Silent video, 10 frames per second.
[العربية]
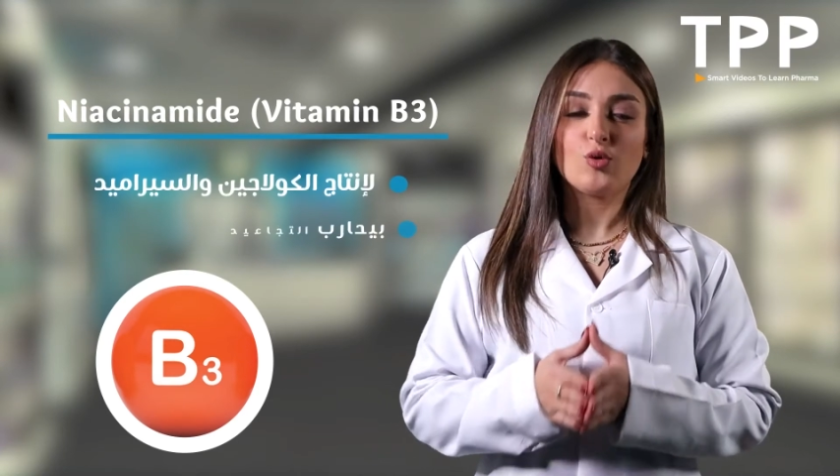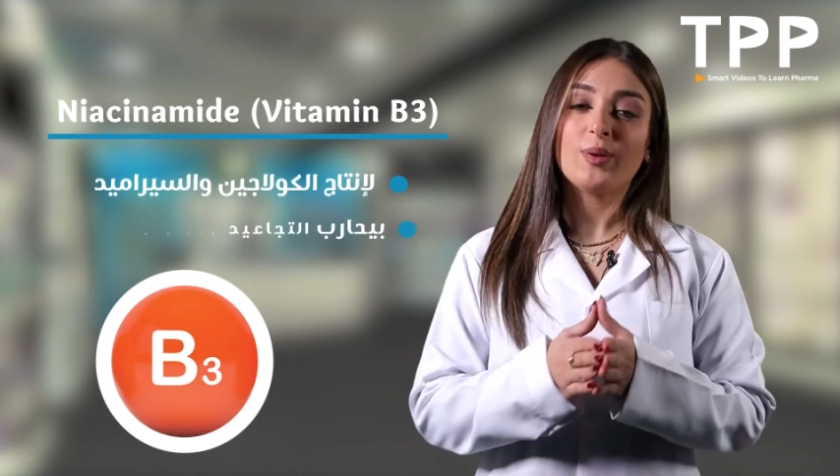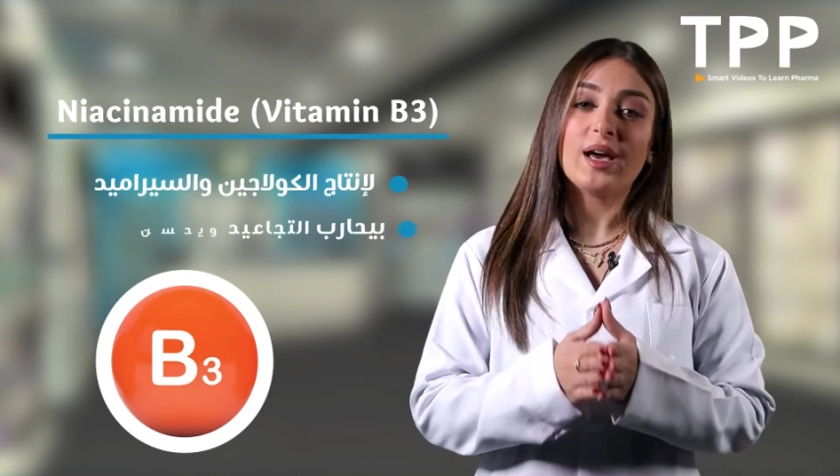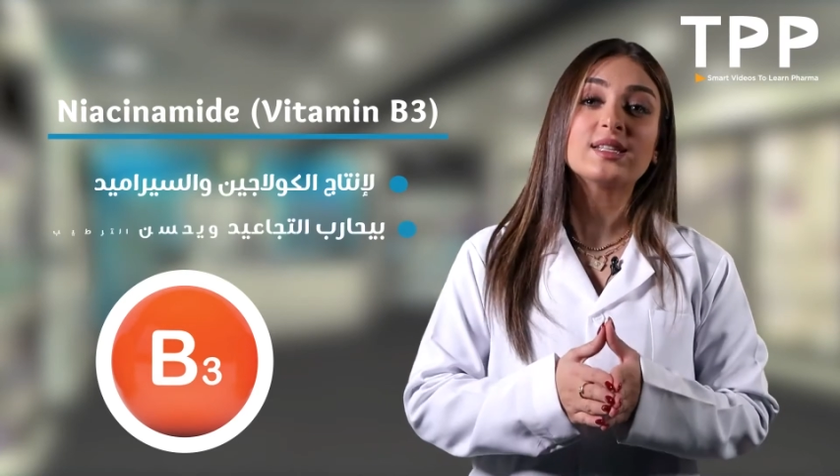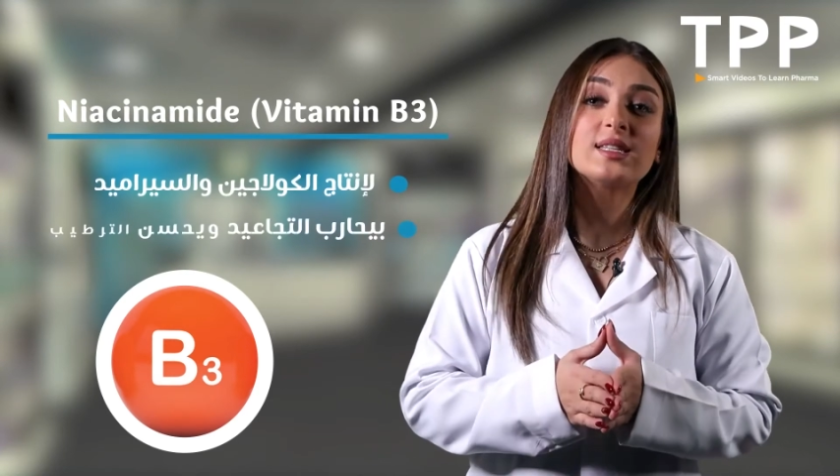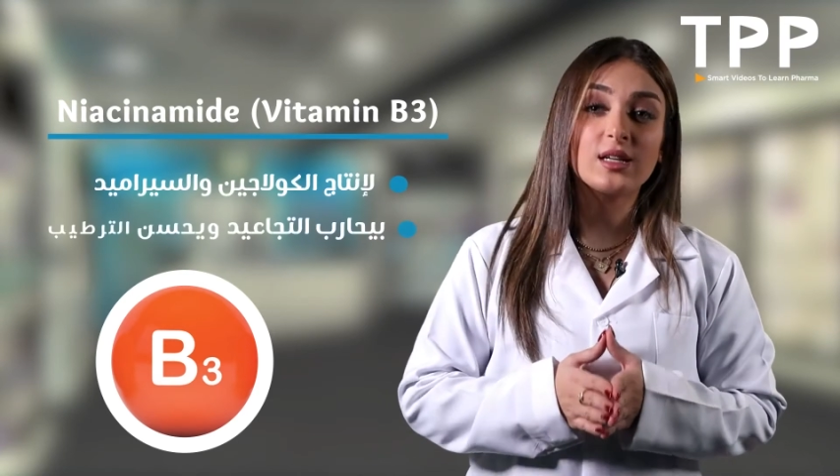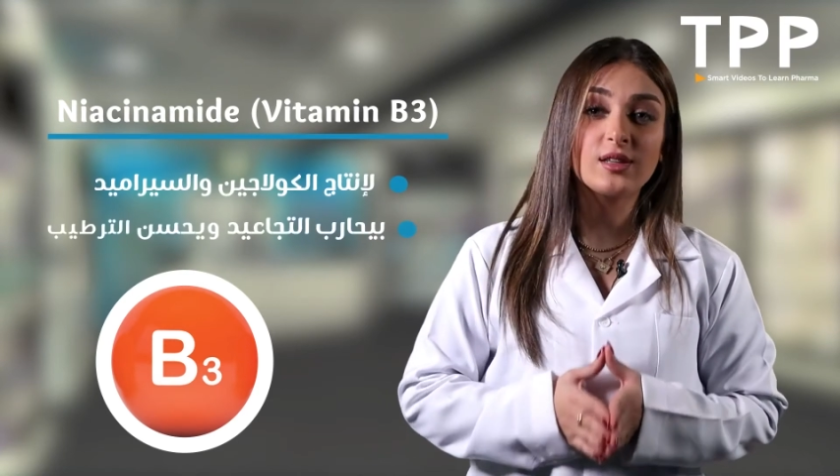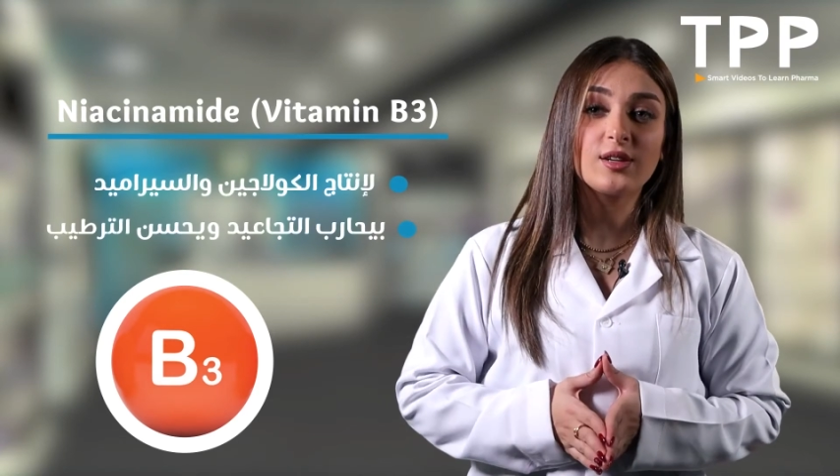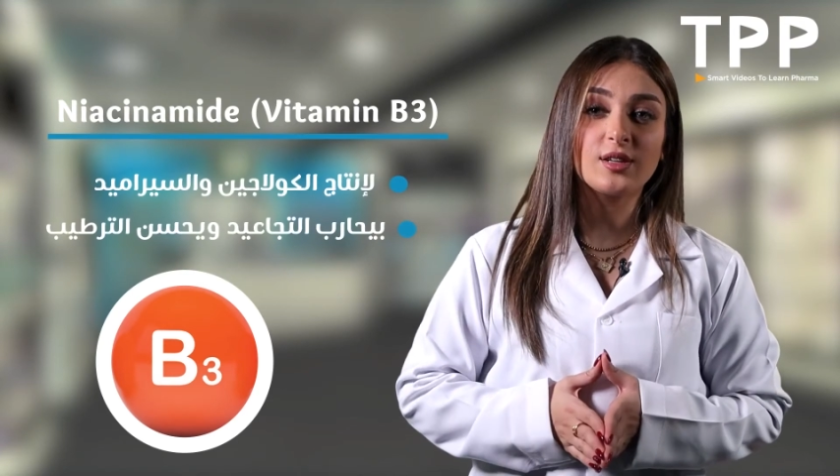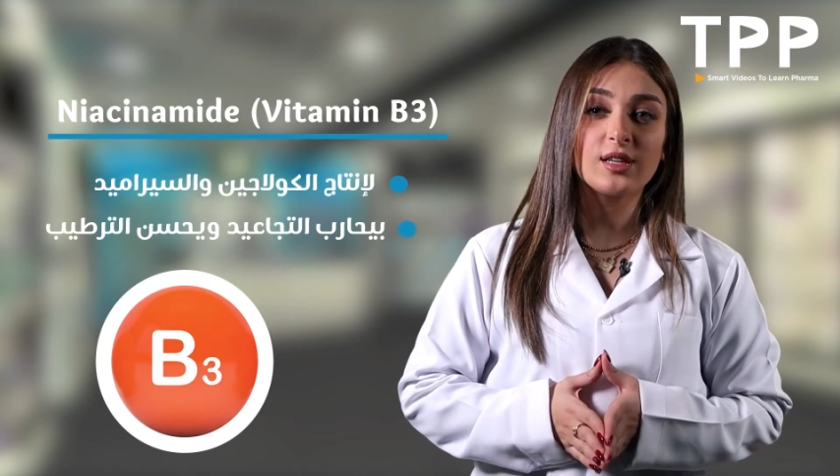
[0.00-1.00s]
وبحسن
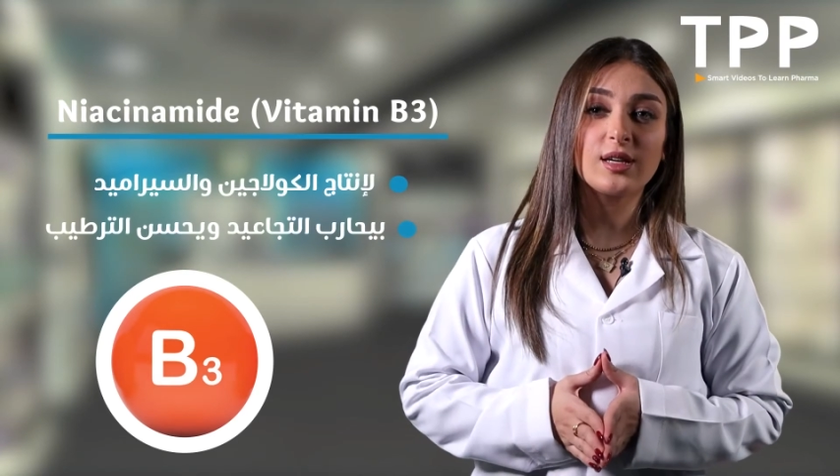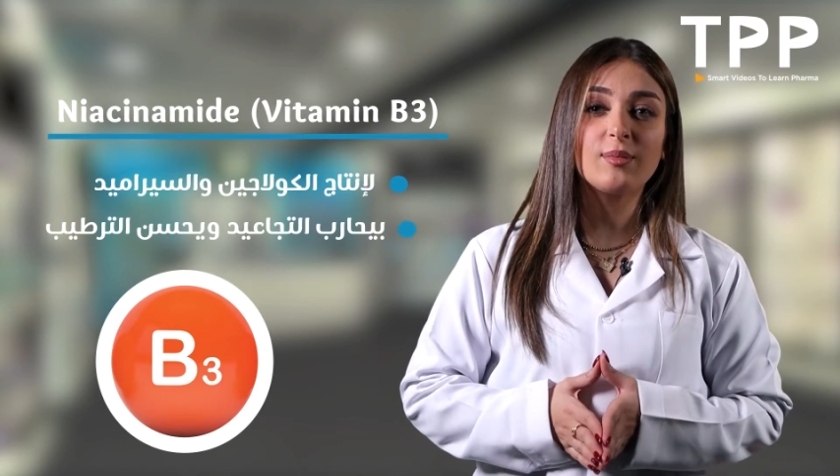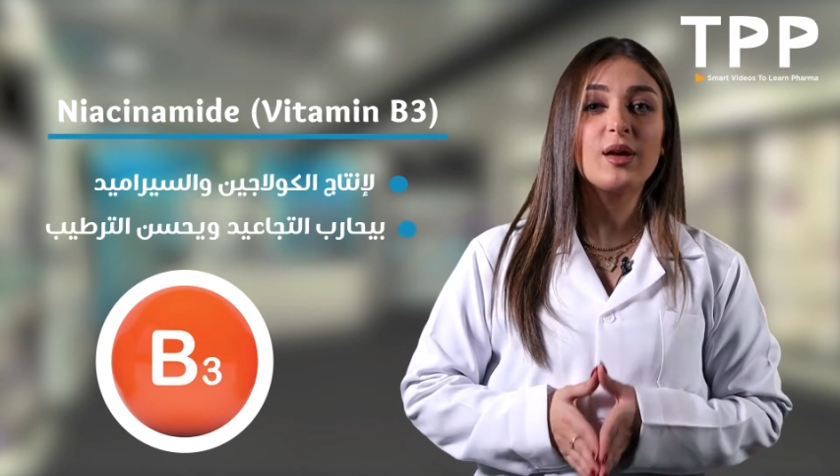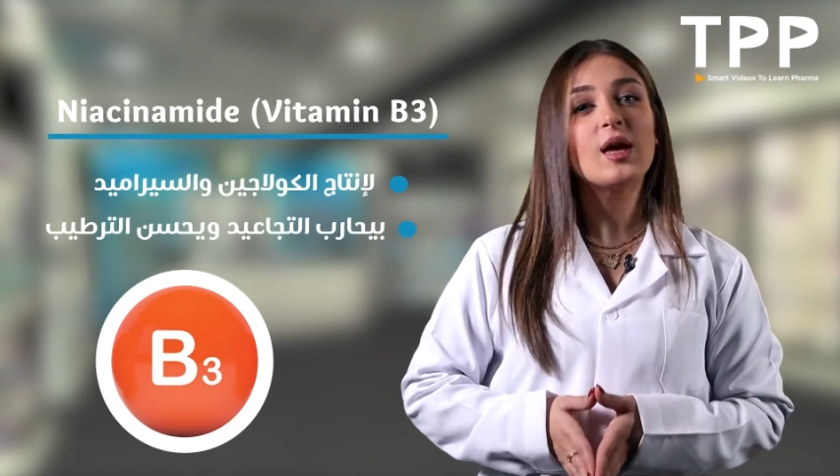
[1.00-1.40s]
الترطيب